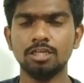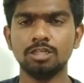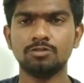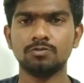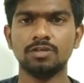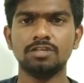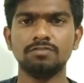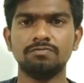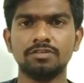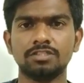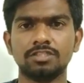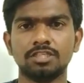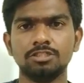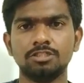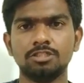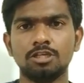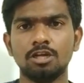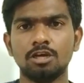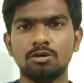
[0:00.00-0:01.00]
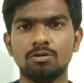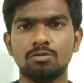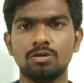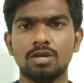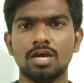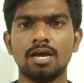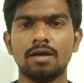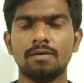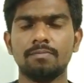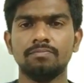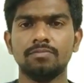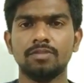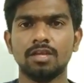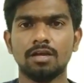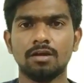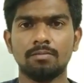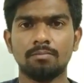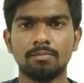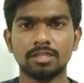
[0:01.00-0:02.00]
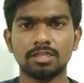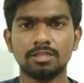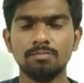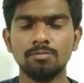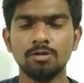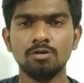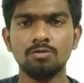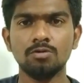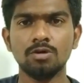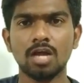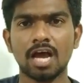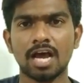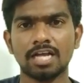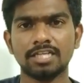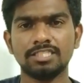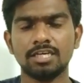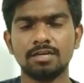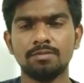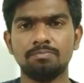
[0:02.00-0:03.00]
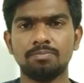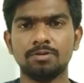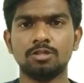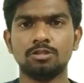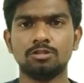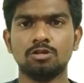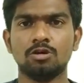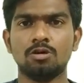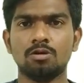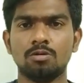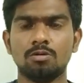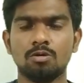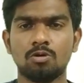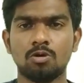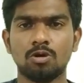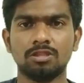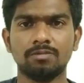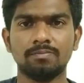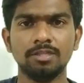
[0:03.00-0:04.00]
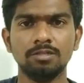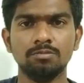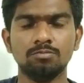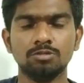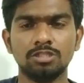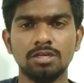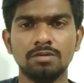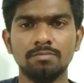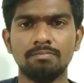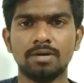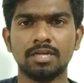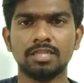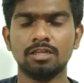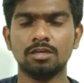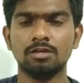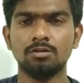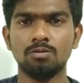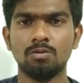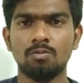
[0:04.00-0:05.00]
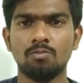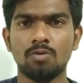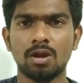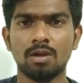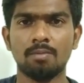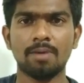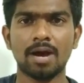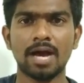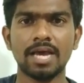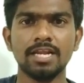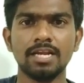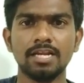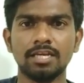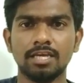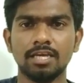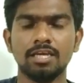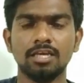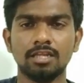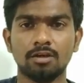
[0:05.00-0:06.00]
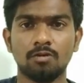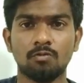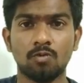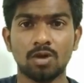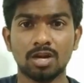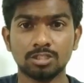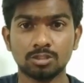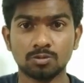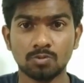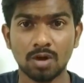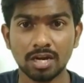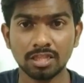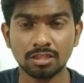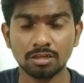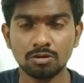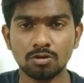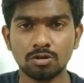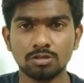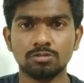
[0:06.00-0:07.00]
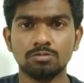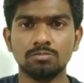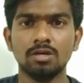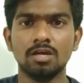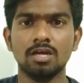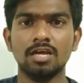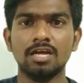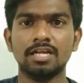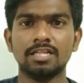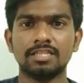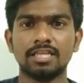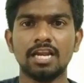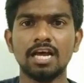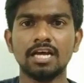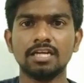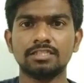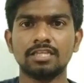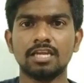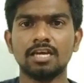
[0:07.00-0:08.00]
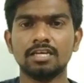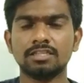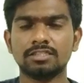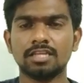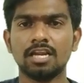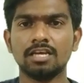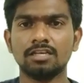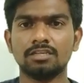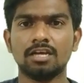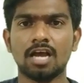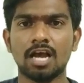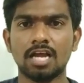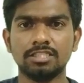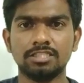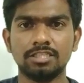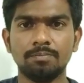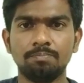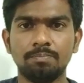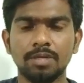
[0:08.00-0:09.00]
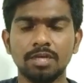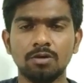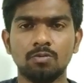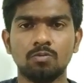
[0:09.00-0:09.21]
ఈ ట్వంటీ ఫస్ట్ సెంచురీలో కూడా మతంలో ఉన్న ఆచారం పేరుతో కొంతమంది ముస్లిం భర్తలు వాళ్ళ భార్యలకి వాళ్ళ స్వార్థం కోసం తలాక్ తలాక్ తలాక్ అని చెప్పి